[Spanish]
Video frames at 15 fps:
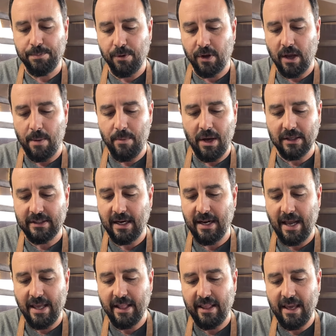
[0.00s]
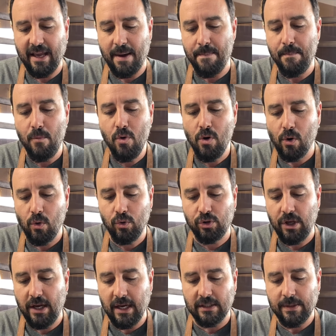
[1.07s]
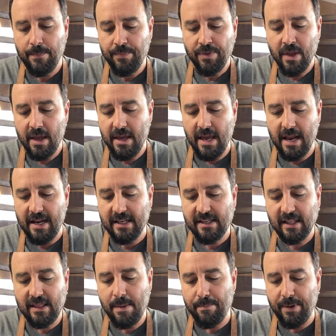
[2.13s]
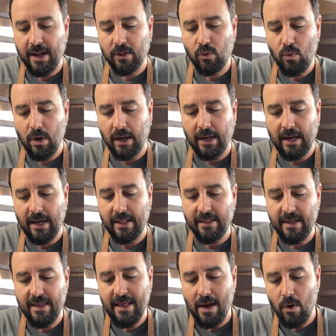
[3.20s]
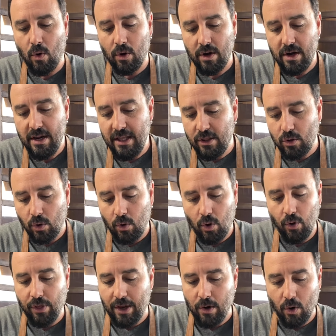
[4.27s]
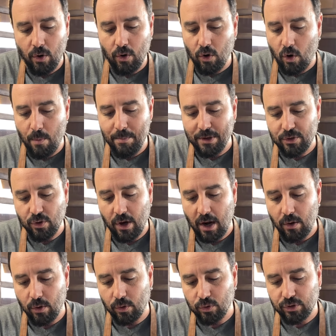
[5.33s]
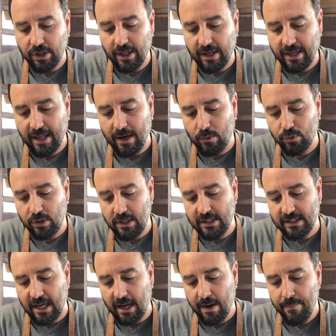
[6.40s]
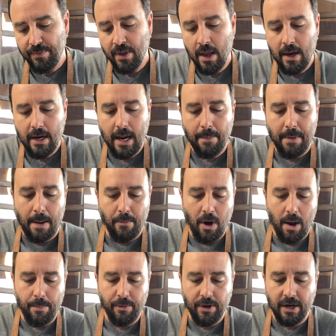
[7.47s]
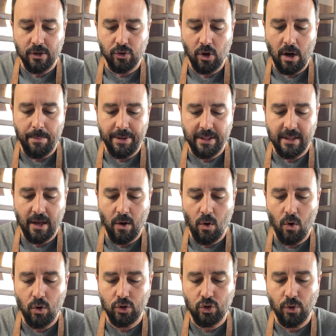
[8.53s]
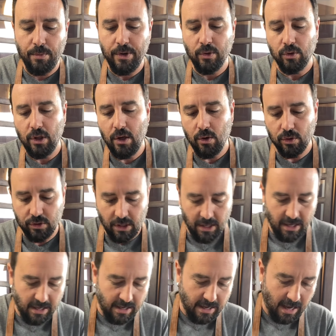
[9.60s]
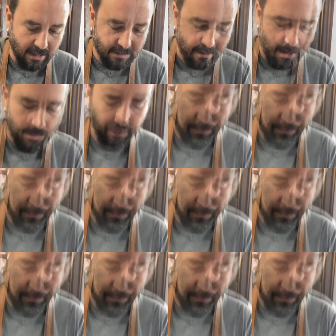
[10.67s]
porque vamos a hacer galletitas muy rústicas y en esa temperatura que les di del hornito o del horno convencional, lo que ustedes quieran utilizar, las vamos a poner solamente 8 minuticos y ya está.